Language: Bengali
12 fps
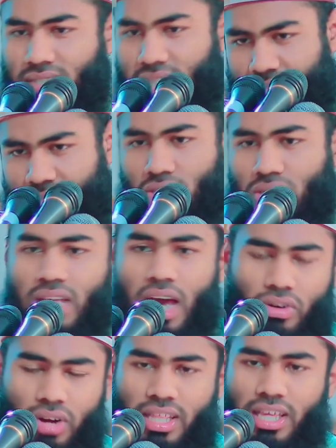জাস্ট
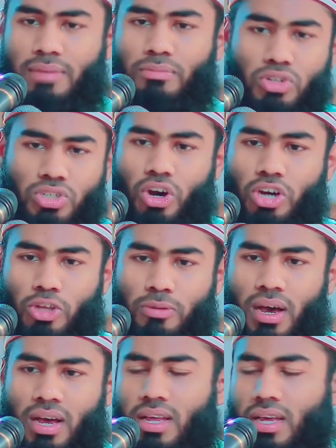ধারণা থেকে বলছি হয়তো
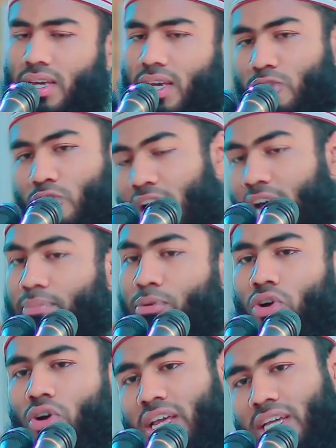বা কিন্তু
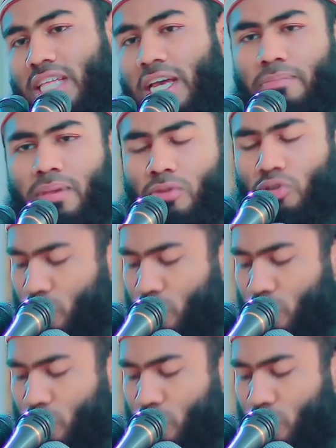তারপরও অনেক দেখবেন